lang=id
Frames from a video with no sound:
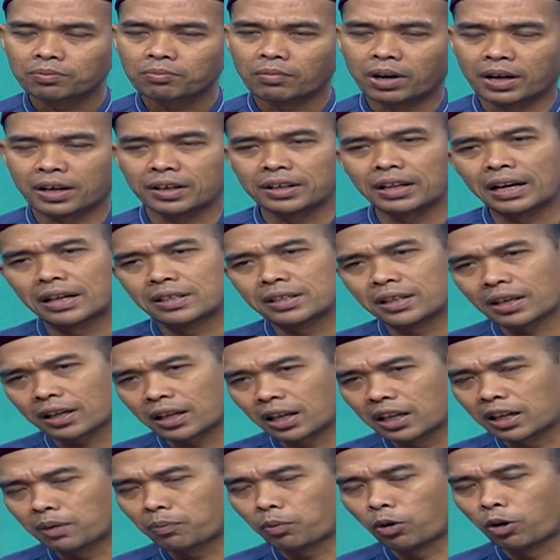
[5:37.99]
Maka
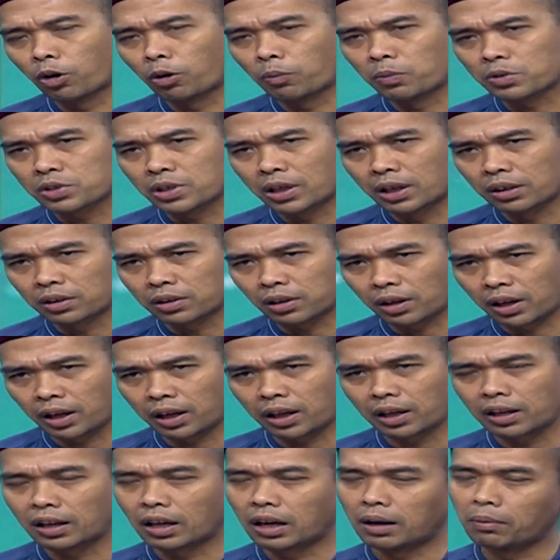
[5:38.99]
diajarkan di pondok
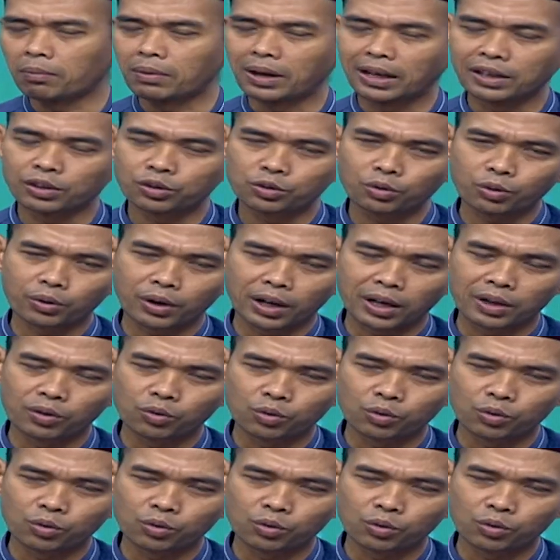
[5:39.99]
pesantren dalam lantunan